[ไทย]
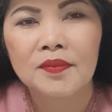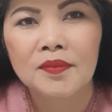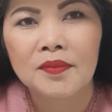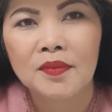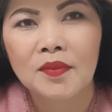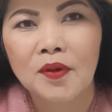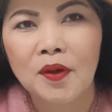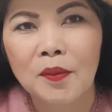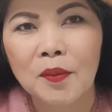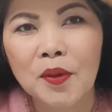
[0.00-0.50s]

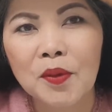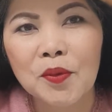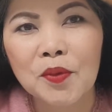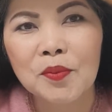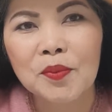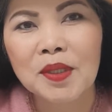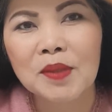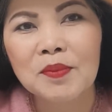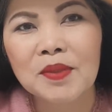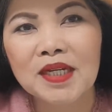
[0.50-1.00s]
ๆ ขอบพระคุณ
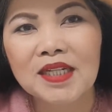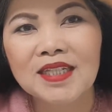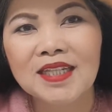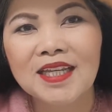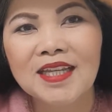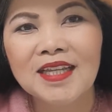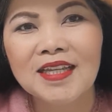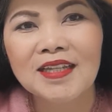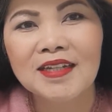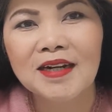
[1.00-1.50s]
เพื่อน ๆ
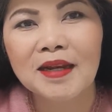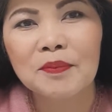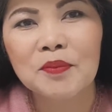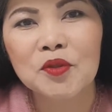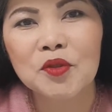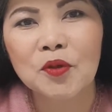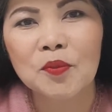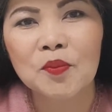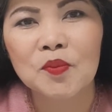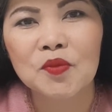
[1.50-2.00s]
ที่รับ
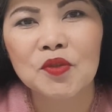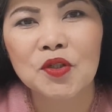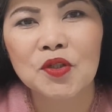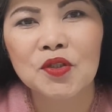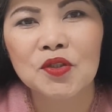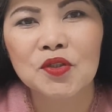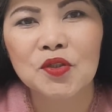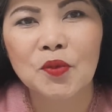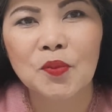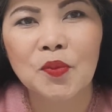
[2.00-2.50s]
ชมจน
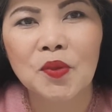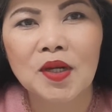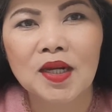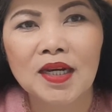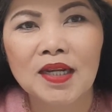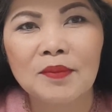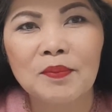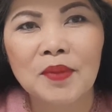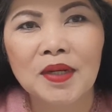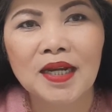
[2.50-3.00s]
จบค
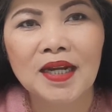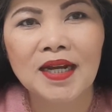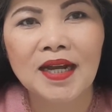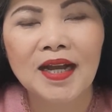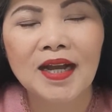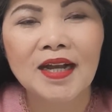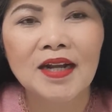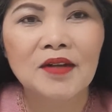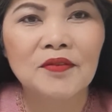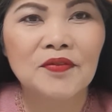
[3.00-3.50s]
ลิปนะคะ